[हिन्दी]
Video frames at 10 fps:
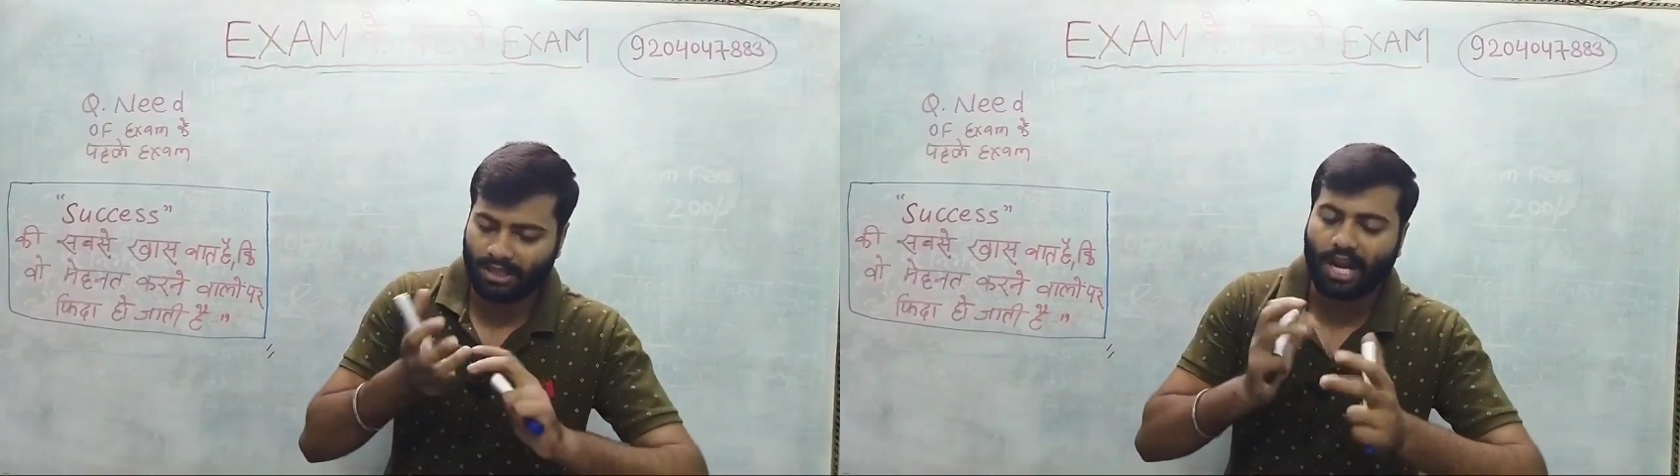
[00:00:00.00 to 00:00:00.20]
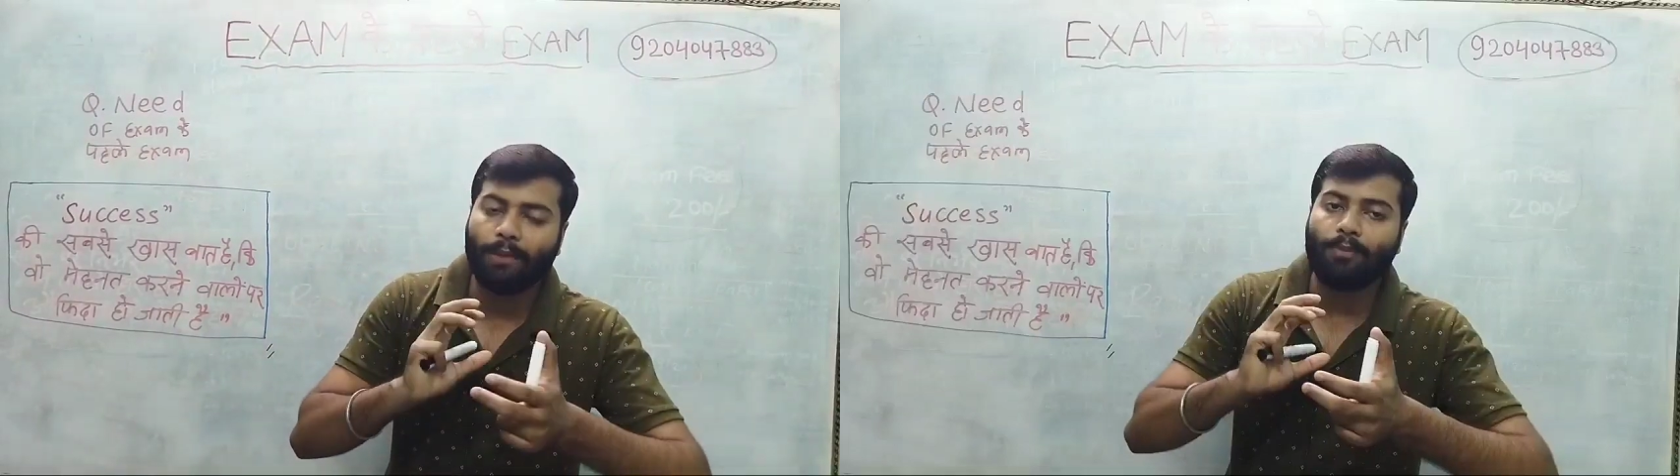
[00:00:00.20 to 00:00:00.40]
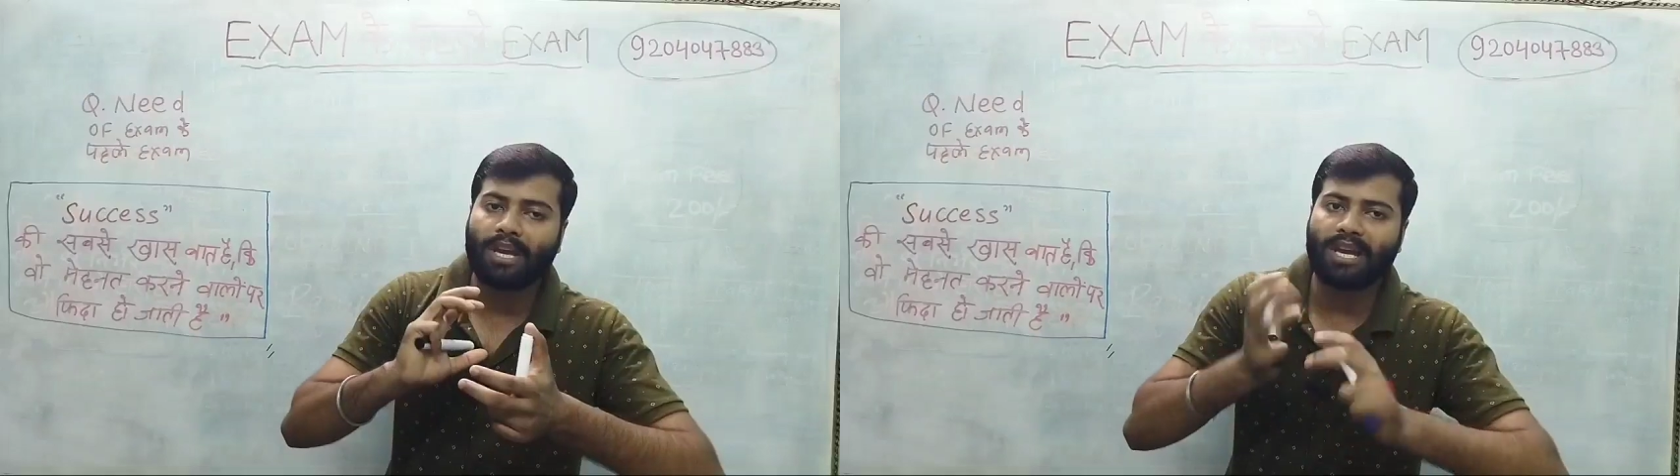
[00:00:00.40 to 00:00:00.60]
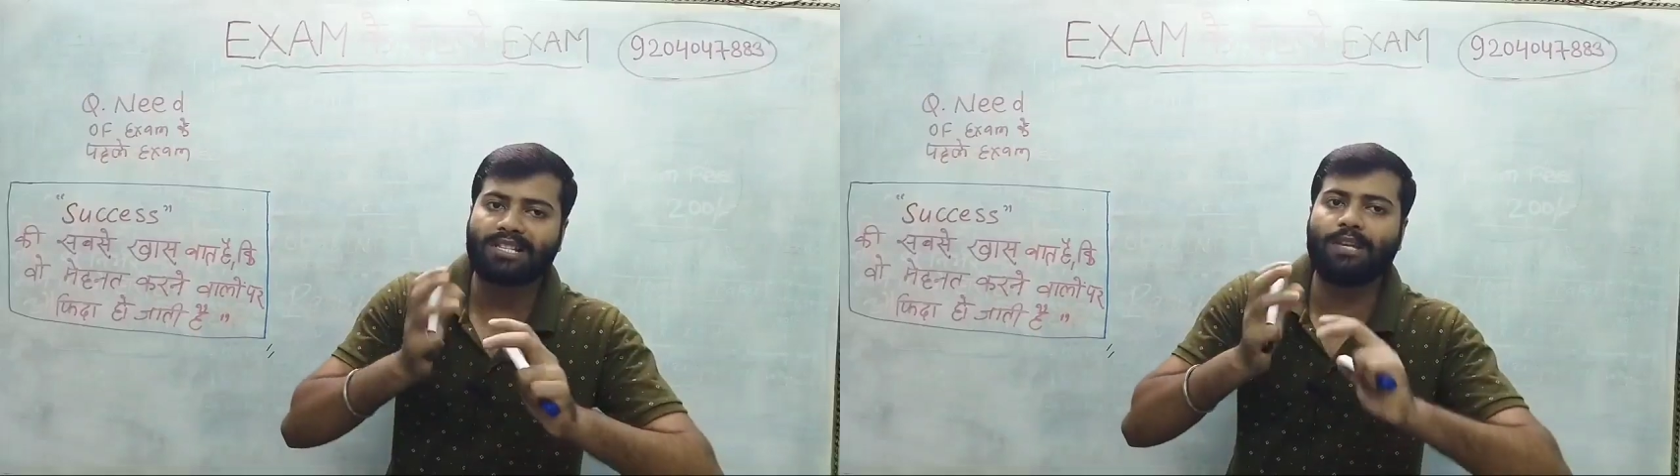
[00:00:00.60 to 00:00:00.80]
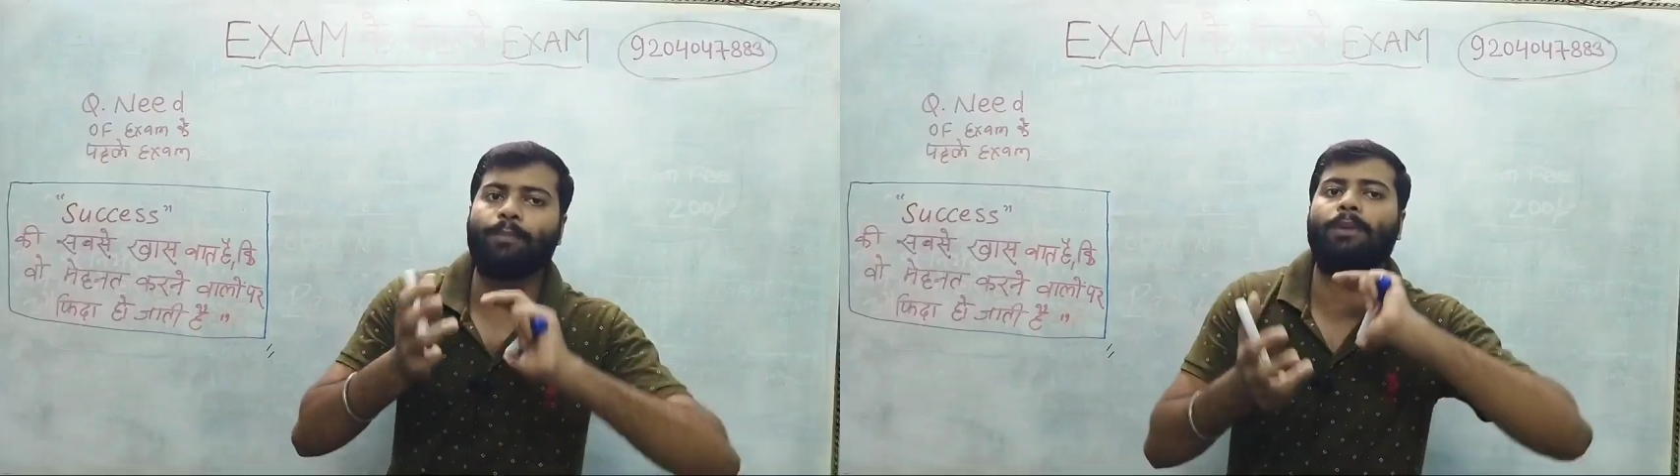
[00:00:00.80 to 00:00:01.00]
टाइम
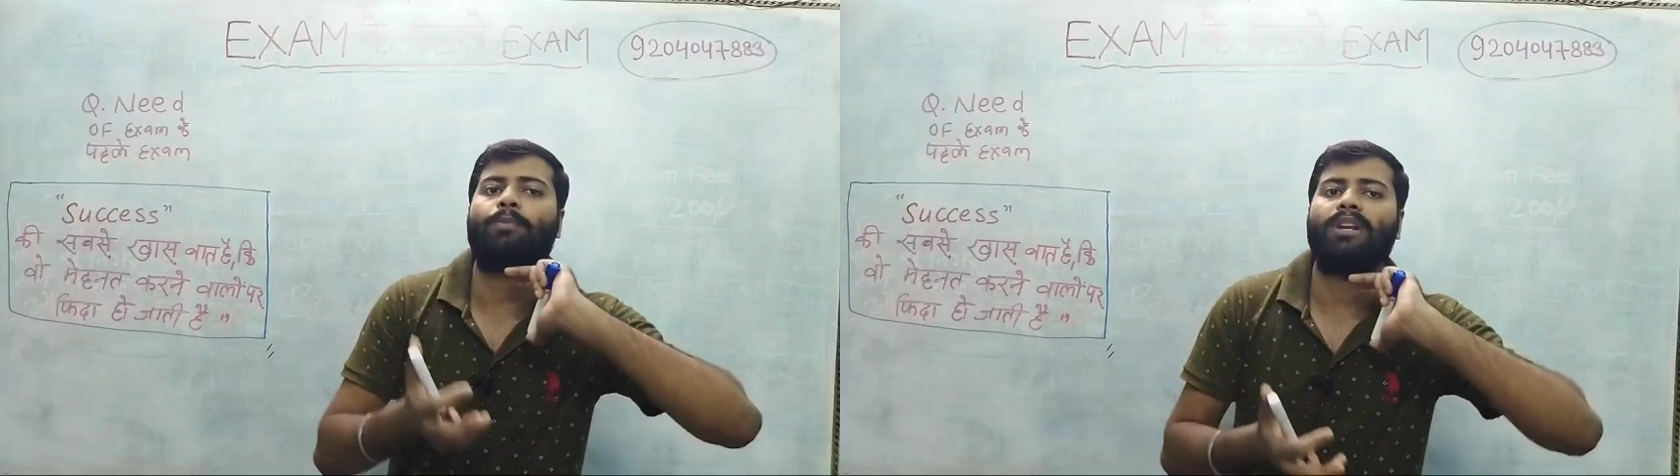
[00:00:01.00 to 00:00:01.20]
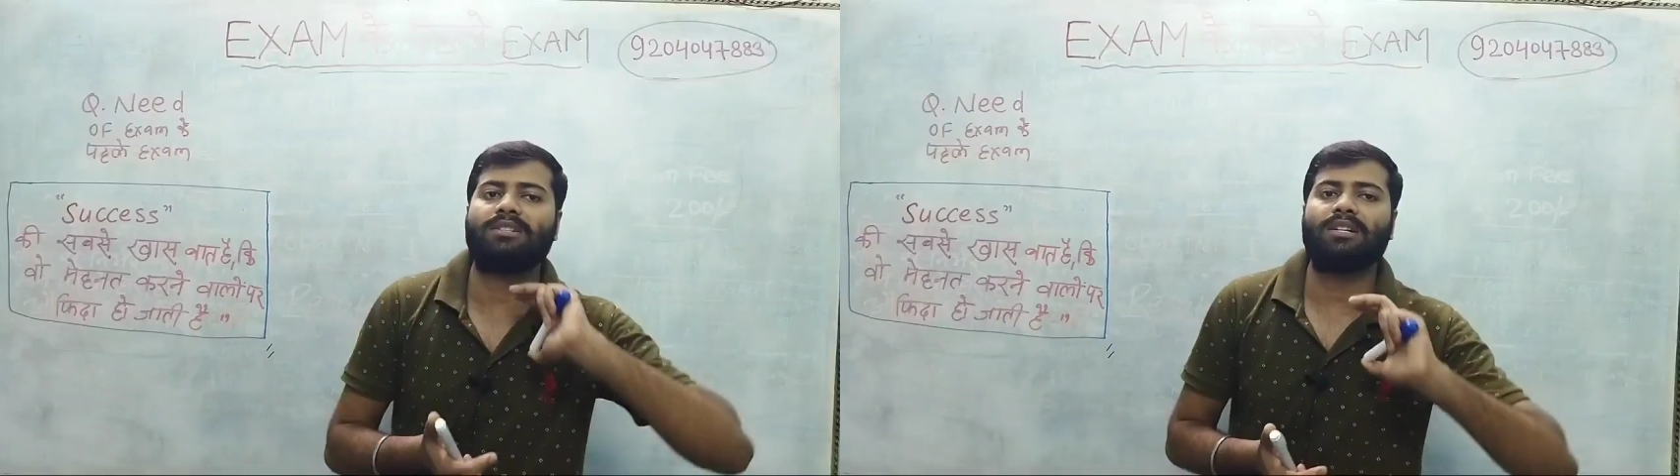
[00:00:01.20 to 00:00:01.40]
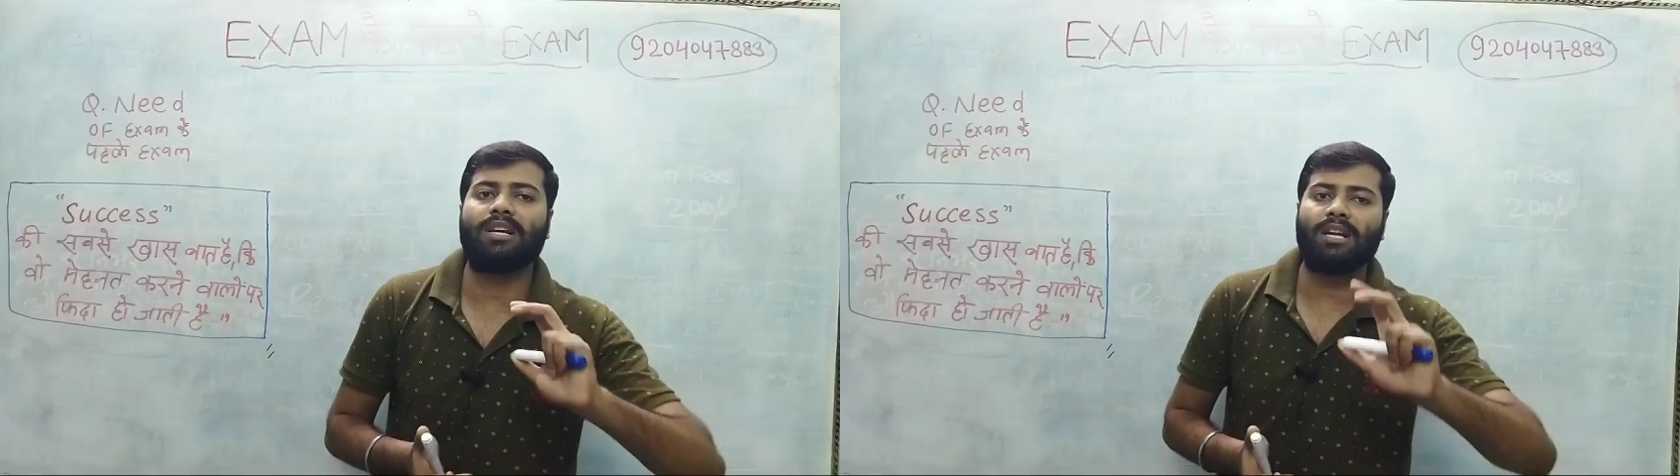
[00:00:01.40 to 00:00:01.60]
कैसे प्रिपरेशन